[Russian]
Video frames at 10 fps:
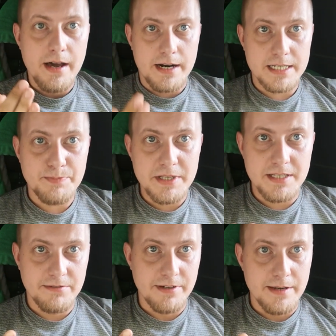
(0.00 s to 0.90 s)

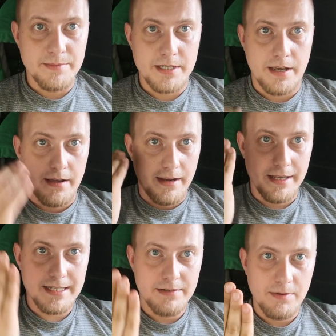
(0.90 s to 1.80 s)
Расписываемся,
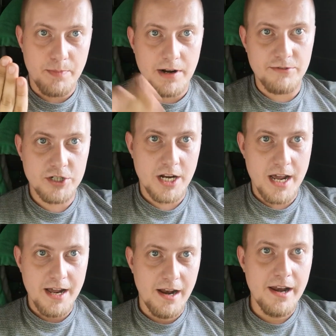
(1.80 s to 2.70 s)
если вы
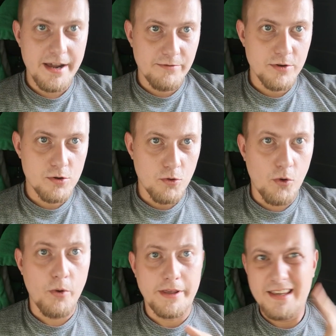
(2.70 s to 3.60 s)
правша, левой
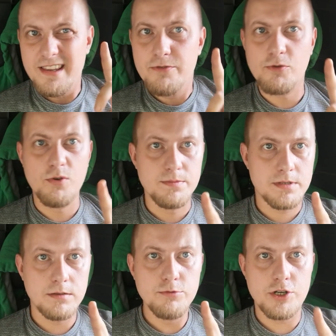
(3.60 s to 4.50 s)
рукой. И ни в коем
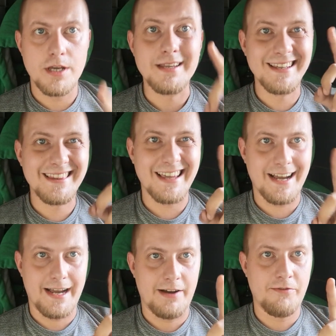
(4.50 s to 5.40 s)
случае не
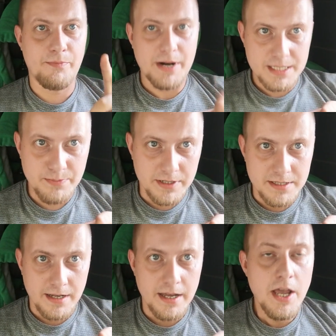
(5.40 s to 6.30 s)
так, как в
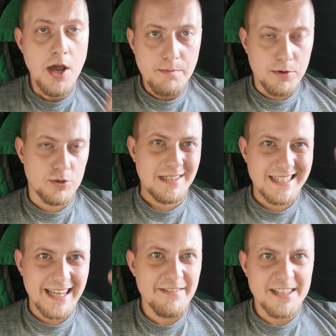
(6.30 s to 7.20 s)
паспорте. Просто
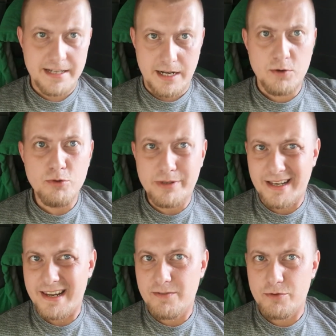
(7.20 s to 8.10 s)
ставите какую-то
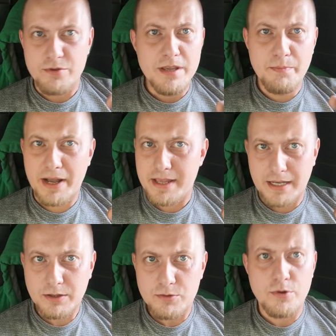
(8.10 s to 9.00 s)
левую
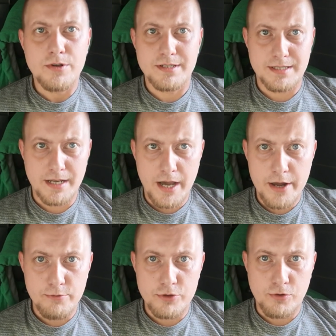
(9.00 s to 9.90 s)
непонятную
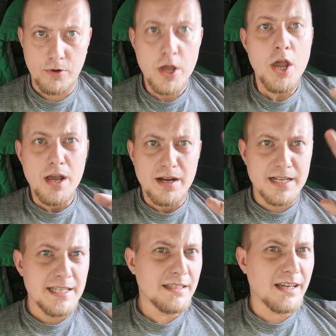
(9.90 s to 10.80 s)
закорючку.
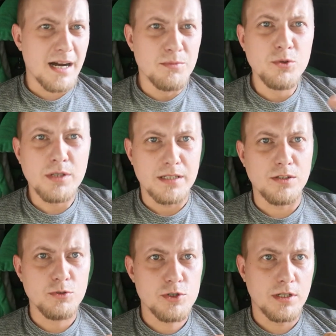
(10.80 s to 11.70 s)
Где-то кому-то
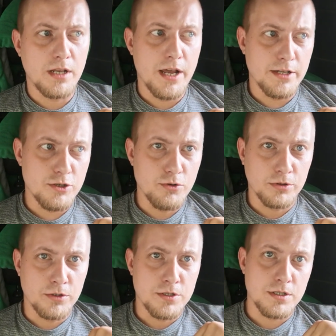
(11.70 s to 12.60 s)
это нужно для
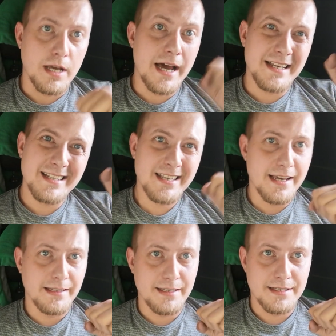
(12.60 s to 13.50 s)
отчетности, а из-за
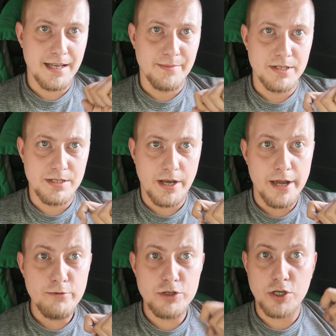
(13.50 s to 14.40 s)
этой самой
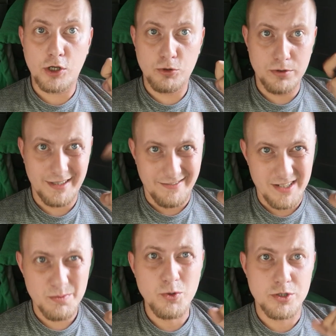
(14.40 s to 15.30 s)
закорючки кто-то,
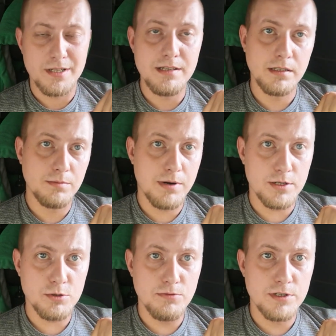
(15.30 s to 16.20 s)
возможно,
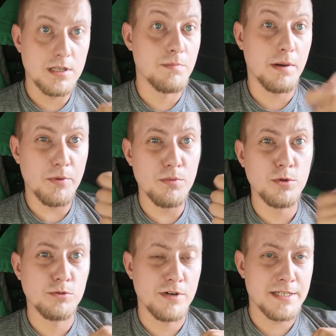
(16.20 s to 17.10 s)
недобросовестный,
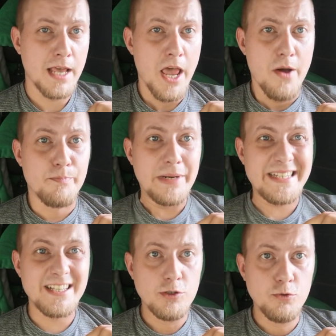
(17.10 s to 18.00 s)
попробует вас
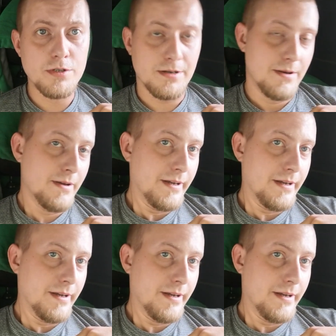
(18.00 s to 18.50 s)
притянуть